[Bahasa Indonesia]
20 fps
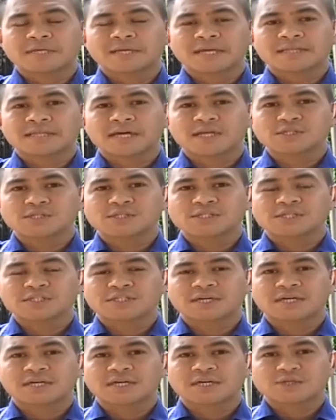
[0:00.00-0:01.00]
pernyataan
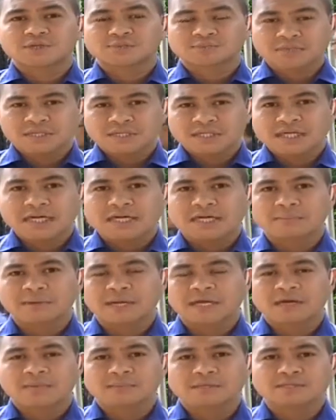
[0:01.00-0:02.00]
secara resmi karena
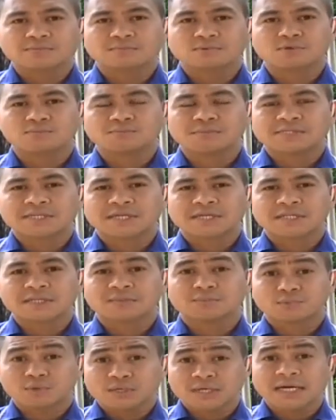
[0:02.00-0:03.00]
mereka masih belum bisa
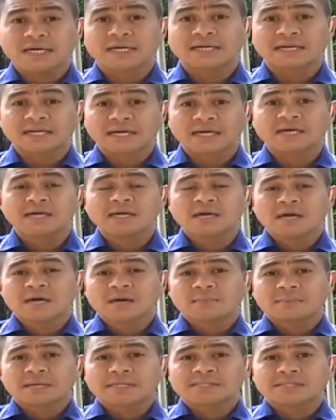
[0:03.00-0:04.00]
ditemui karena
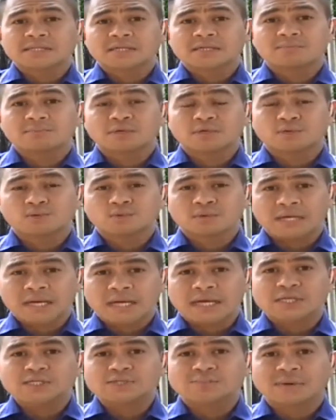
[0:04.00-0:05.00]
masih
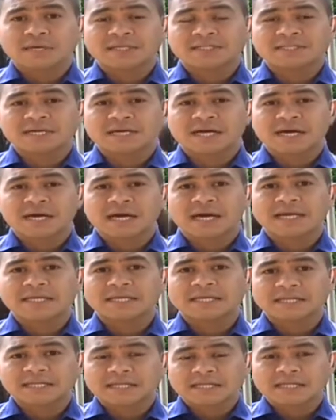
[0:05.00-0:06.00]
berduka. Sepanjang
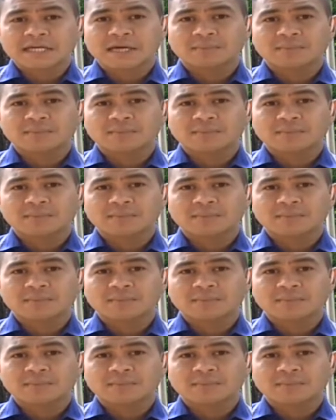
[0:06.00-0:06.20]
hari ini